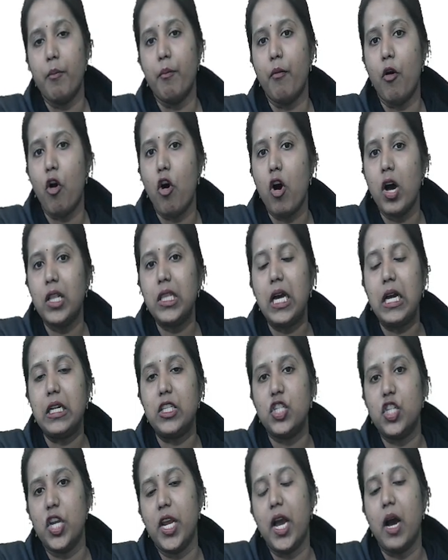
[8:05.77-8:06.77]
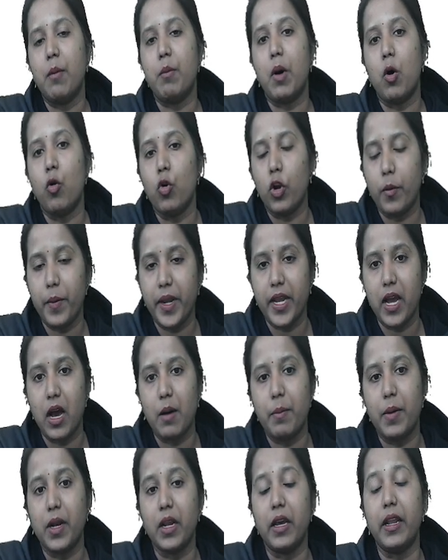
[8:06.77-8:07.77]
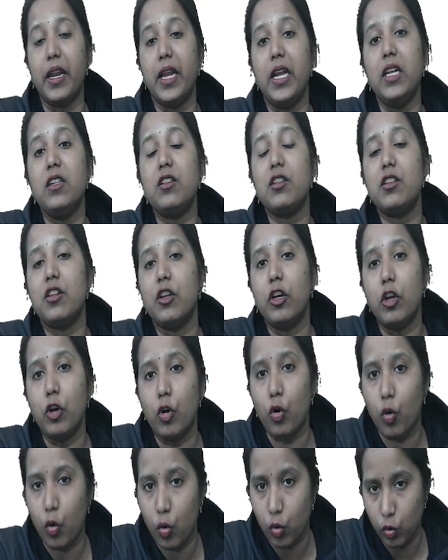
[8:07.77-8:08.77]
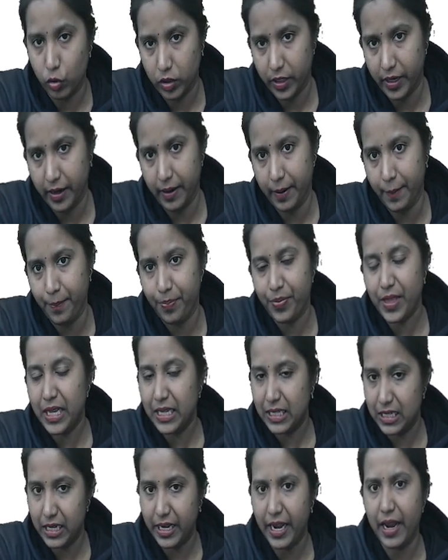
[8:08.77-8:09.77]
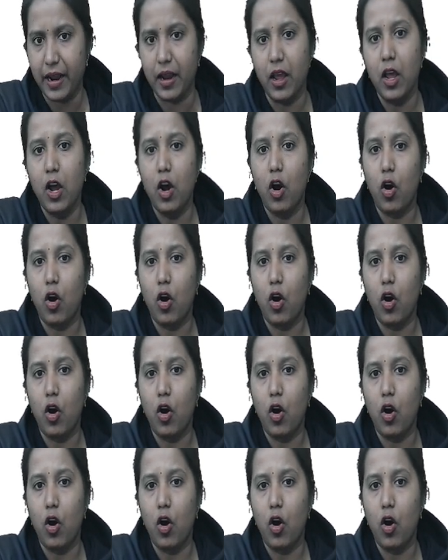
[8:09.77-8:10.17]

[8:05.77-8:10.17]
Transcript: बहुत अच्छे अमाउंट में यहाँ पर ग्रेन्स ग्रो होते हैं ठीक है